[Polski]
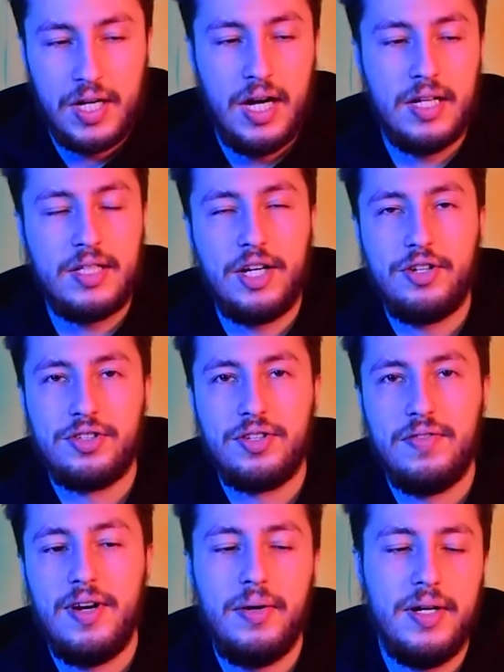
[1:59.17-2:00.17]
a te
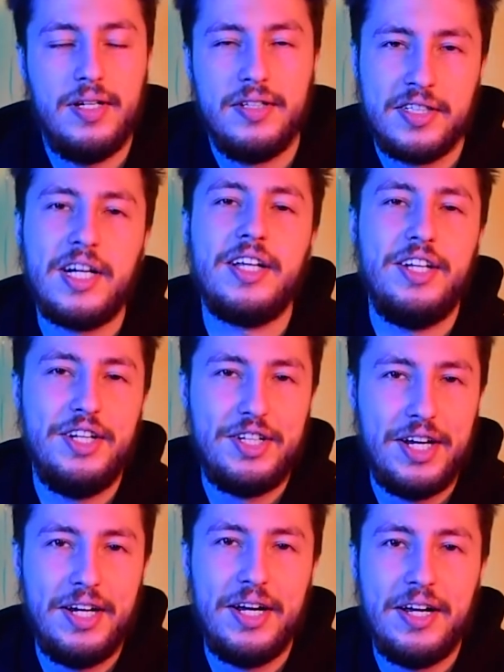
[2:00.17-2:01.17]
kosztowały,
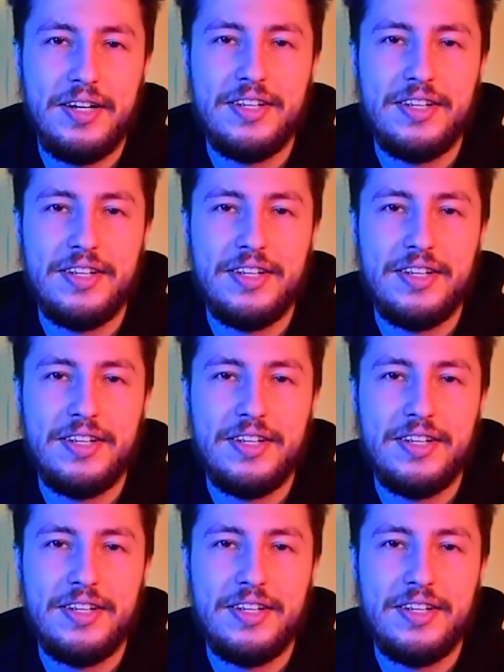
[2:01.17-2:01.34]
zgadnijcie ile,